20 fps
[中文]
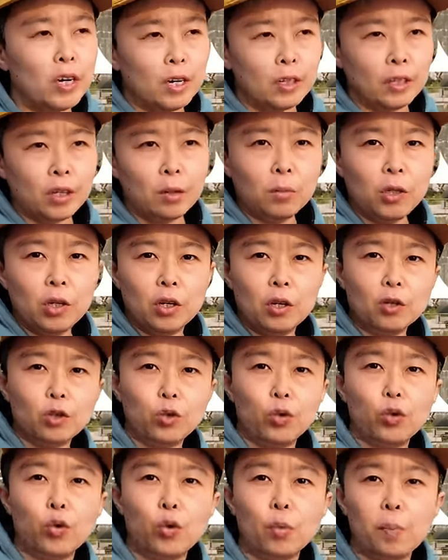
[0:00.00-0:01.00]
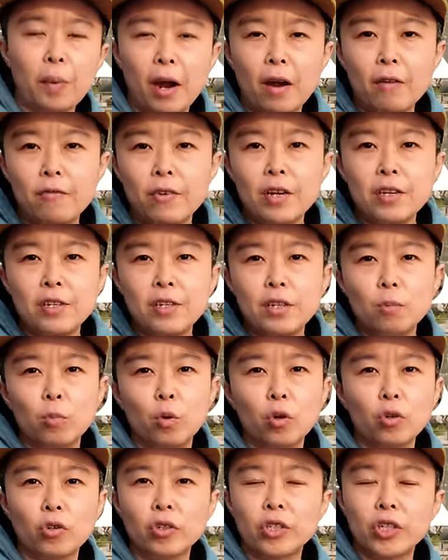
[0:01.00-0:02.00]
能不能去拍飞机、
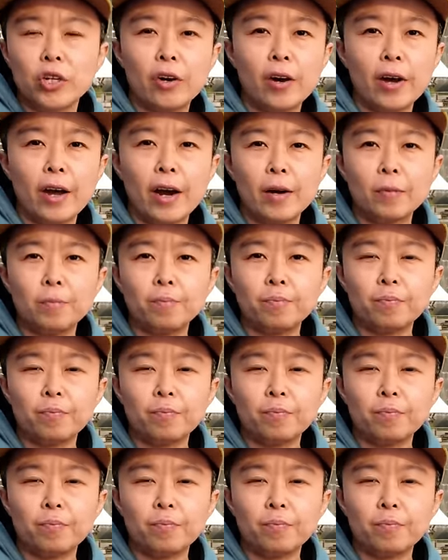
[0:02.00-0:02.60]
摩托车呀？